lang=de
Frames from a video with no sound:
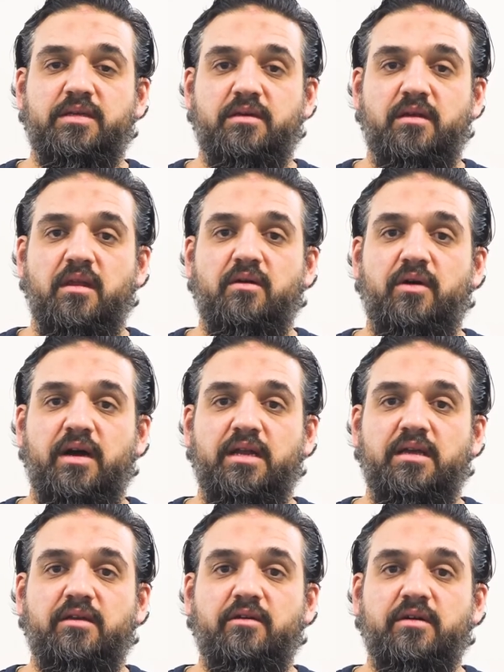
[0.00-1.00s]
sallallahu
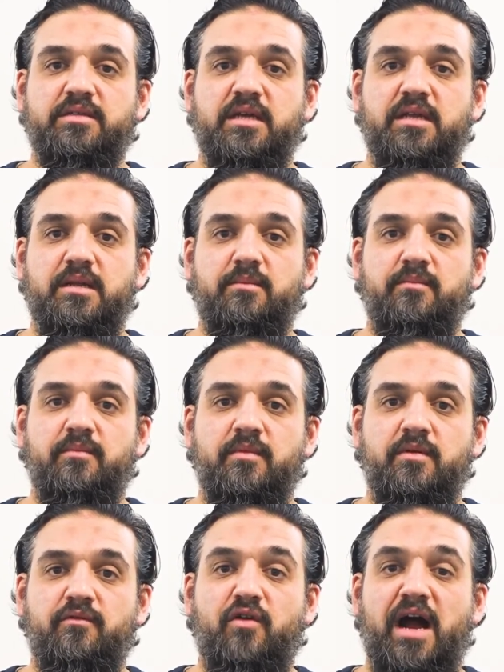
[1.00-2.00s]
alaihi wasallam
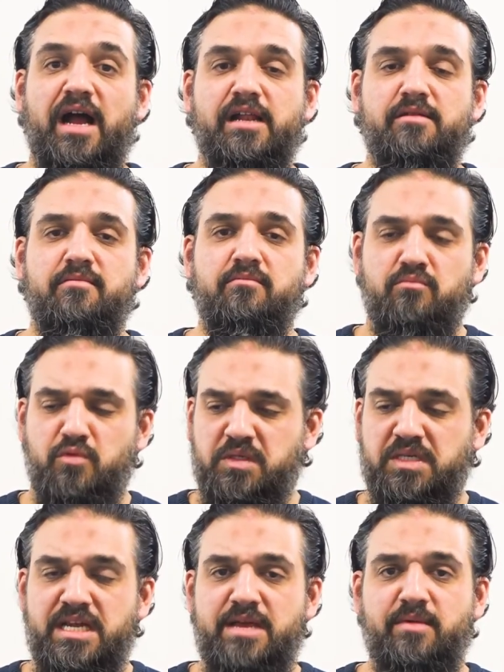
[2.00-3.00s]
vor allen
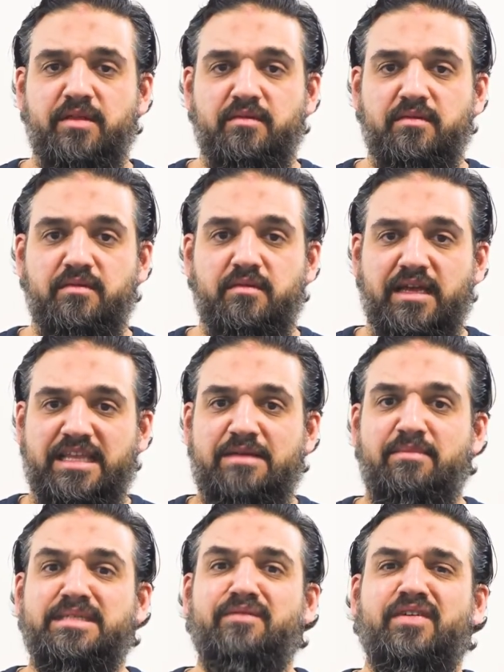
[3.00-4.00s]
Muslimen,
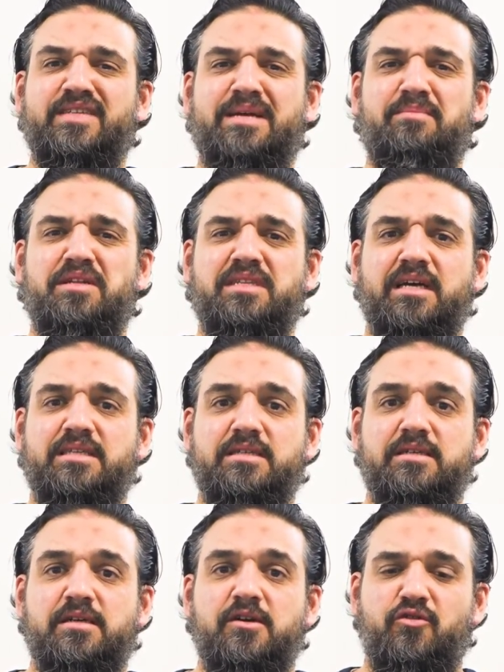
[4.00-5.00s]
nachdem er sie versammelt
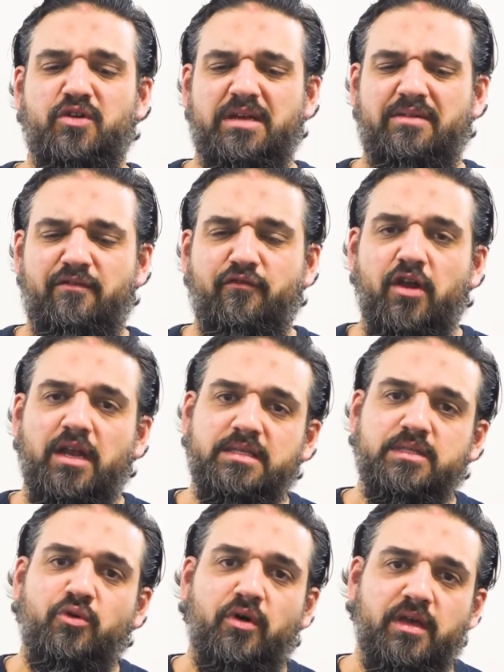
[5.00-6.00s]
hatte, und er war voller
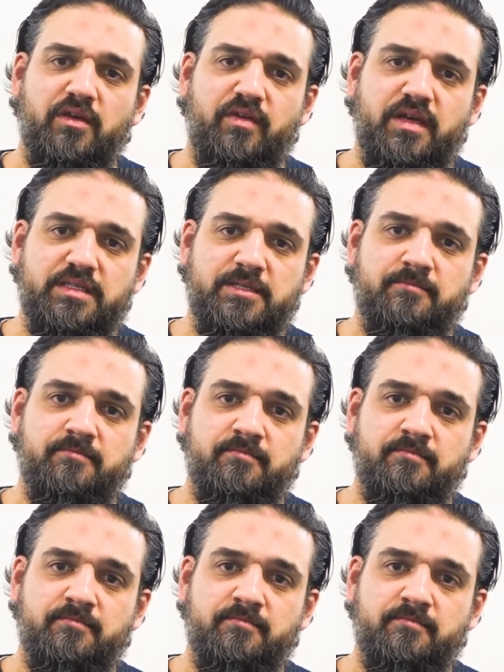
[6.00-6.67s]
Zorn gewesen,